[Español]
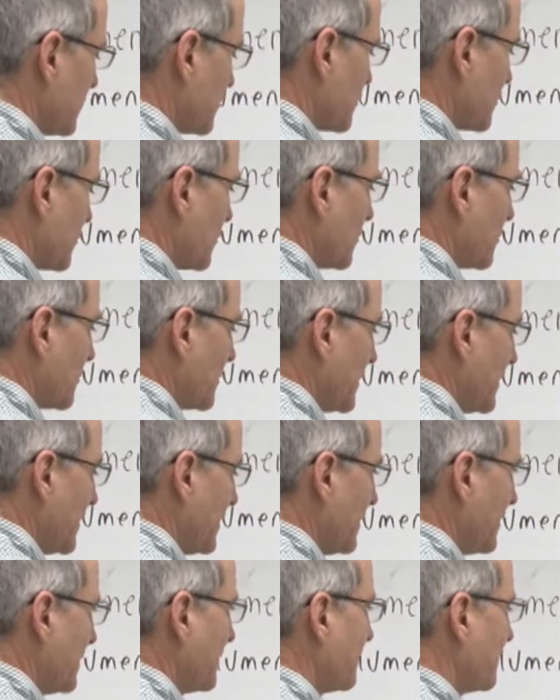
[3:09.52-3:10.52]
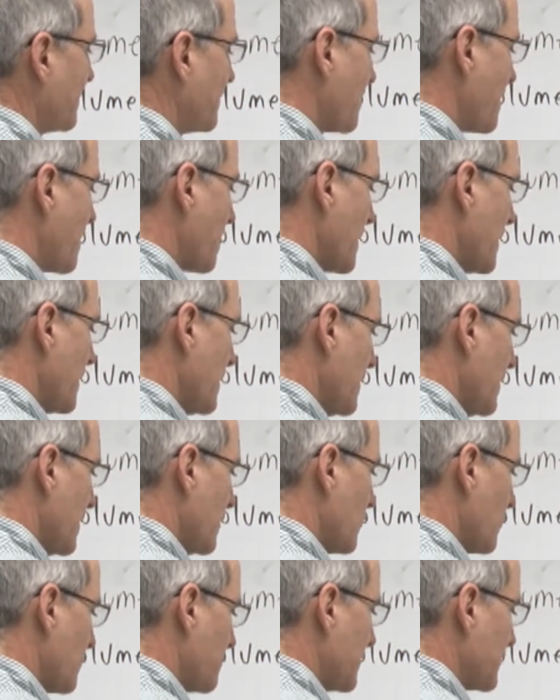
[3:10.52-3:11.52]
sobre
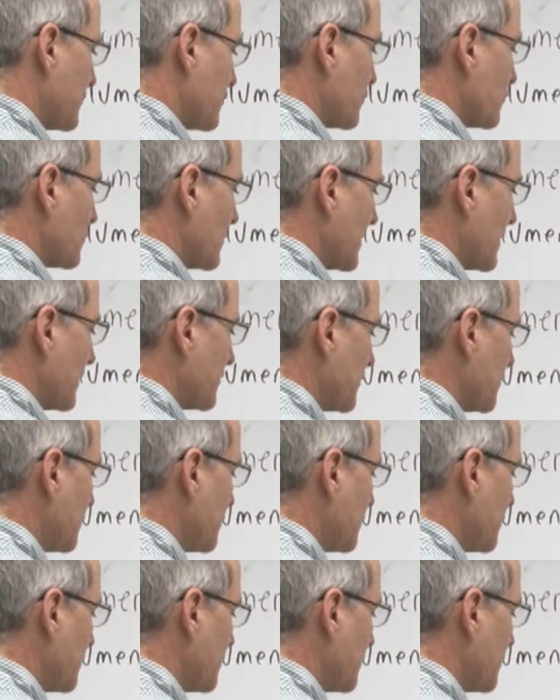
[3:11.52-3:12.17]
los metros cuadrados